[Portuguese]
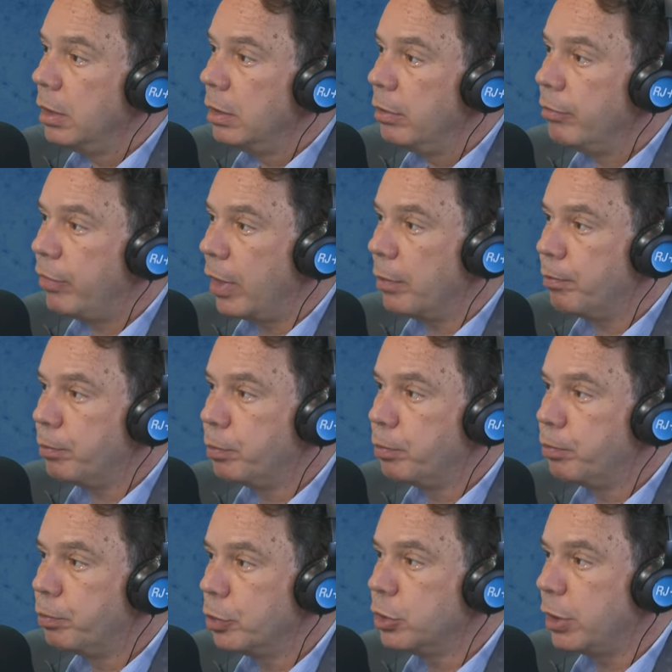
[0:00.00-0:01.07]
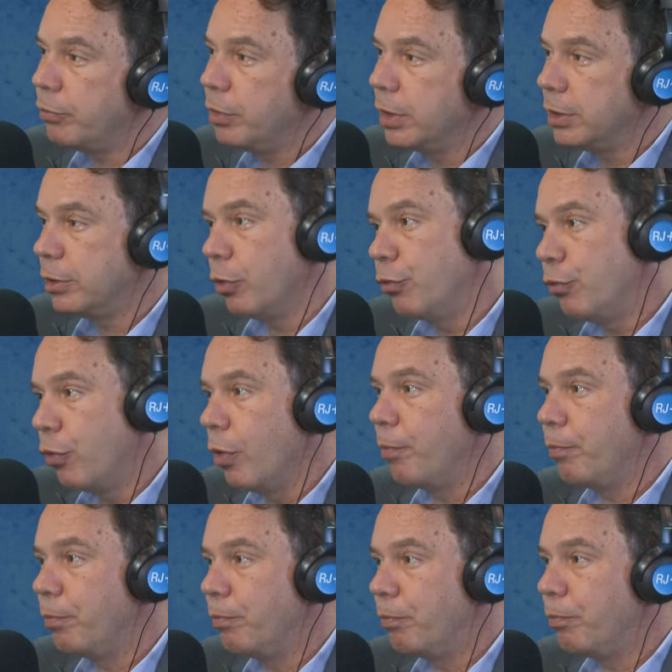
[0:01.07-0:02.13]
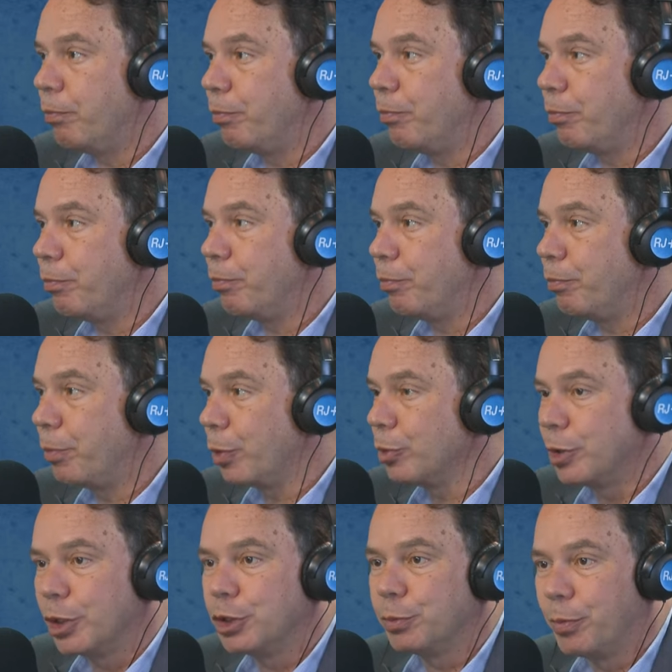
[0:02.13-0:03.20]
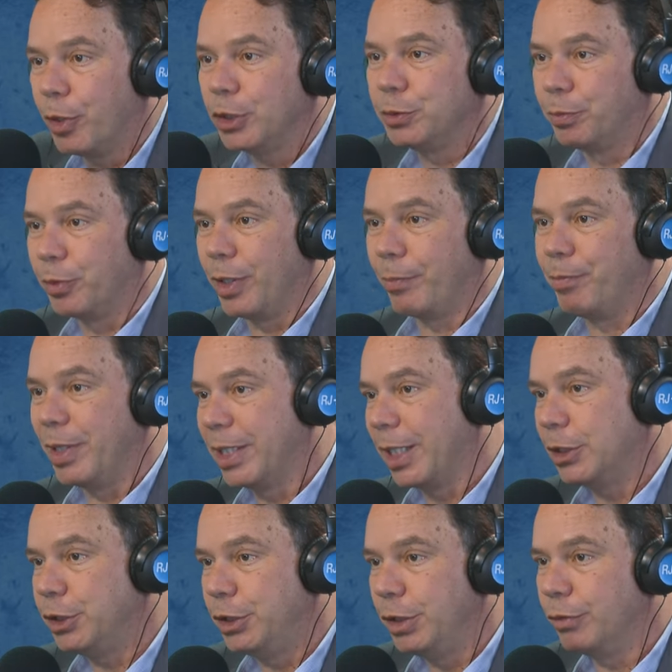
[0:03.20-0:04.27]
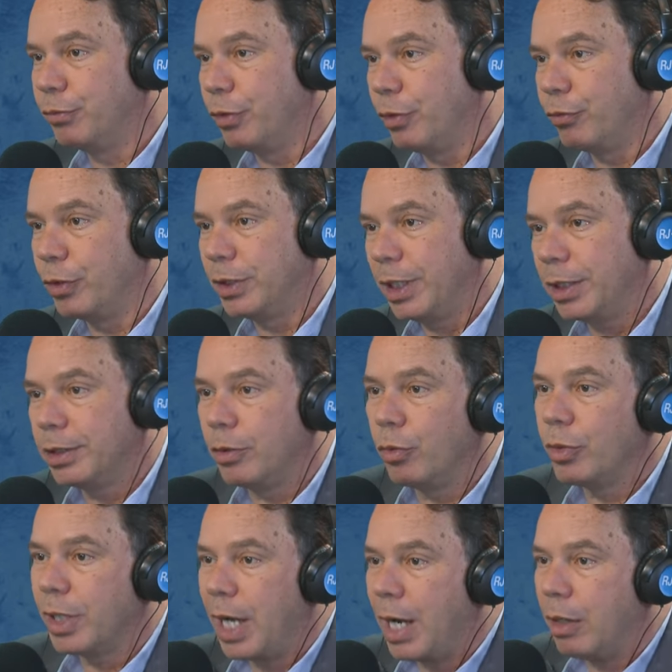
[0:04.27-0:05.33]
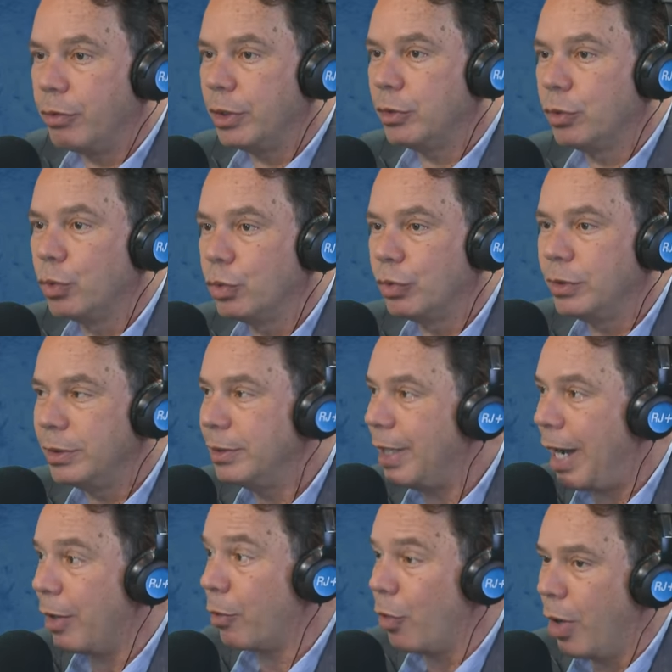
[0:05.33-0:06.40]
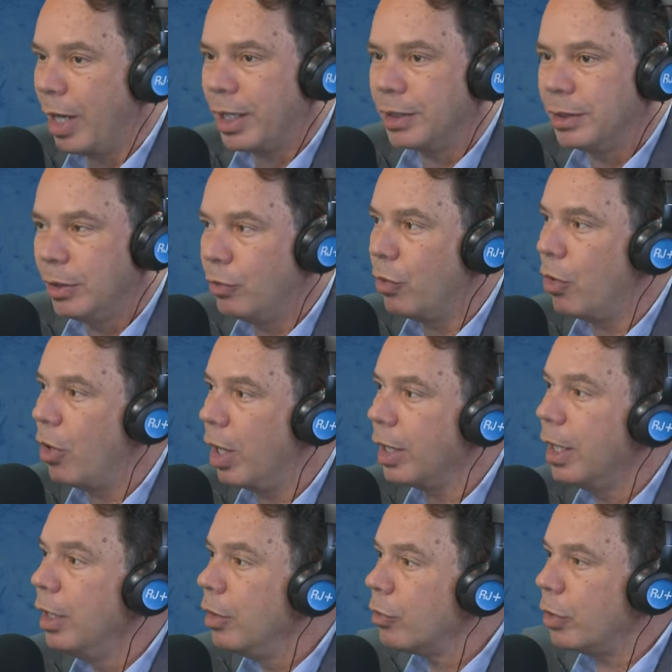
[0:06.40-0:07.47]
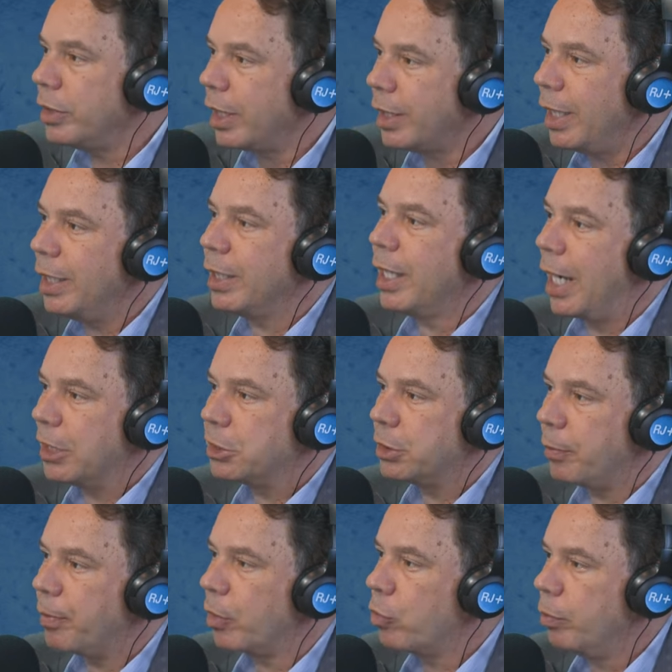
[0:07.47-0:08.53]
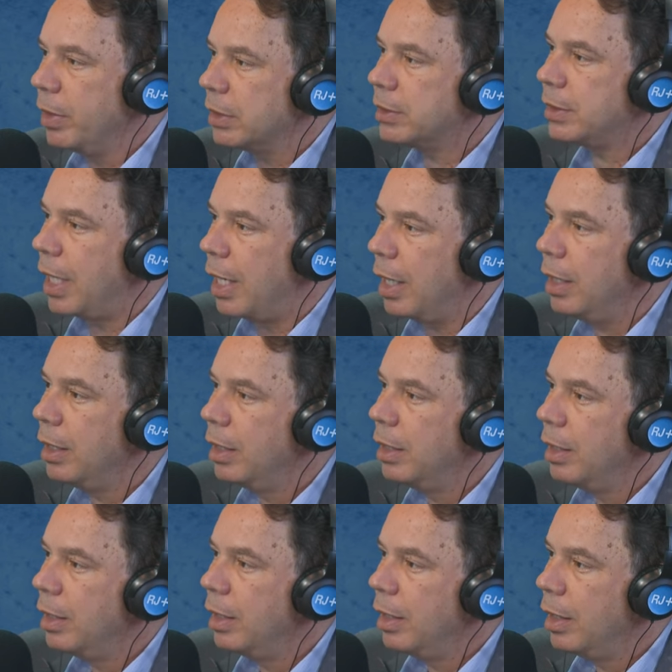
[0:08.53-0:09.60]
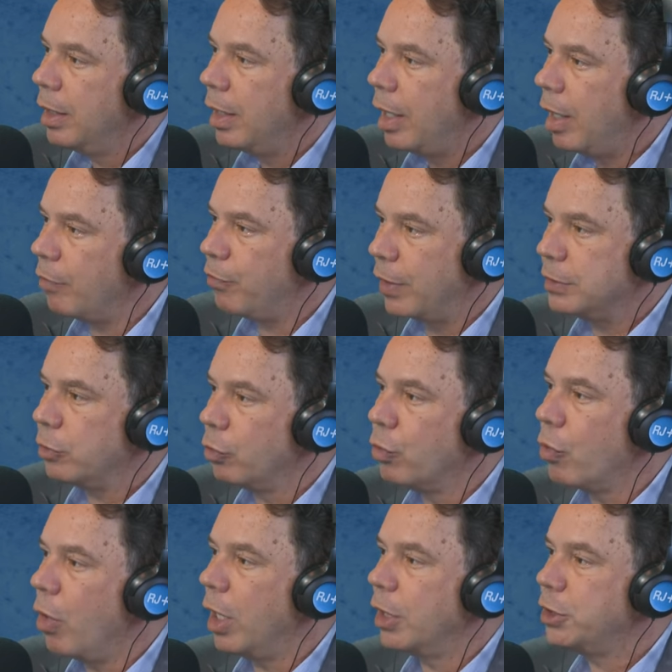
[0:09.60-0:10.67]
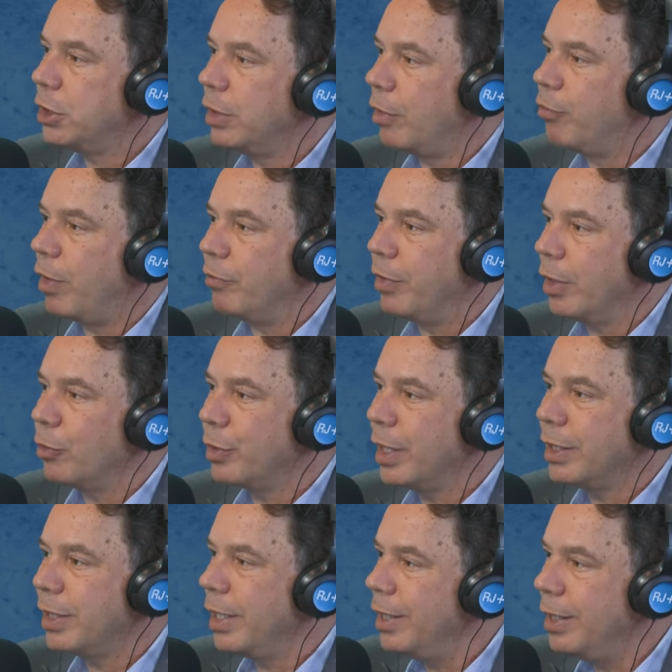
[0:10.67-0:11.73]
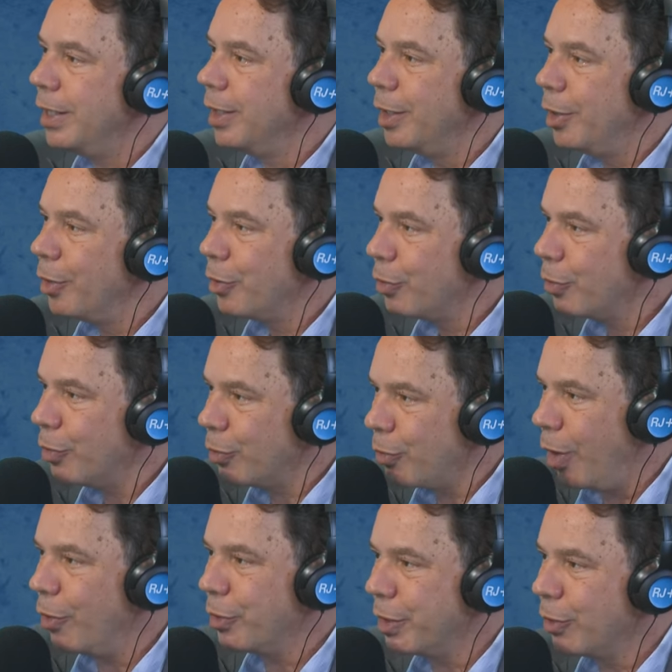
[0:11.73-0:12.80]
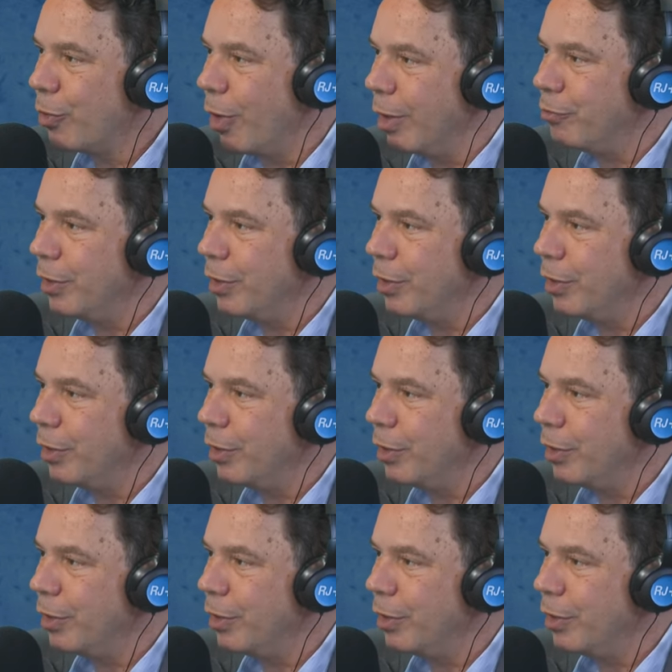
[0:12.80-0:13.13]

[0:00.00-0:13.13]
e fala: puxa vida, se eu for para o transporte por aplicativo, eu vou ter que ter o carro e tudo. Agora não rola. Quanto é que ele gasta para começar a fazer um corte na favela? O que, que ele. Qual é o kickoff?